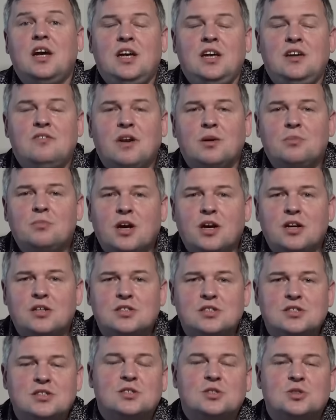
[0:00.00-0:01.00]
и вам
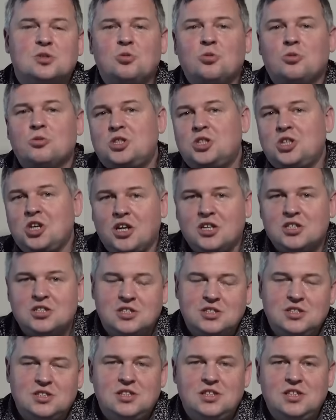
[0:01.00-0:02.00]
кажется, что
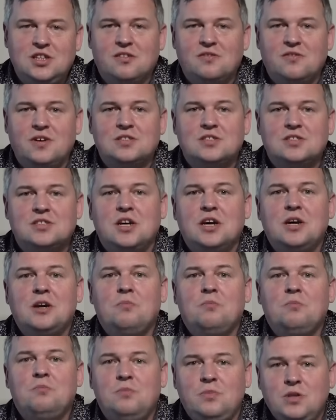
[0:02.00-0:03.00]
чаша сия вас
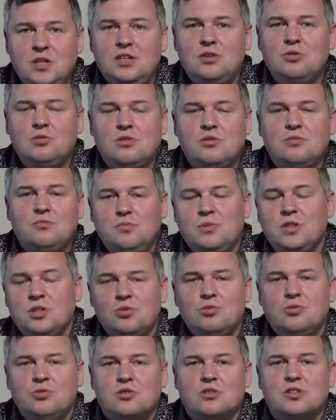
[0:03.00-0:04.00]

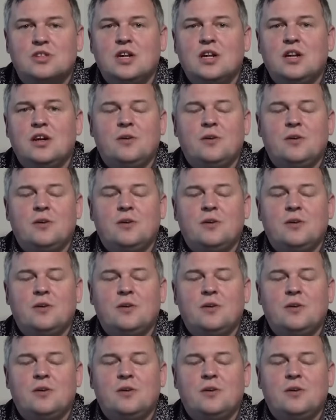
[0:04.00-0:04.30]
минует,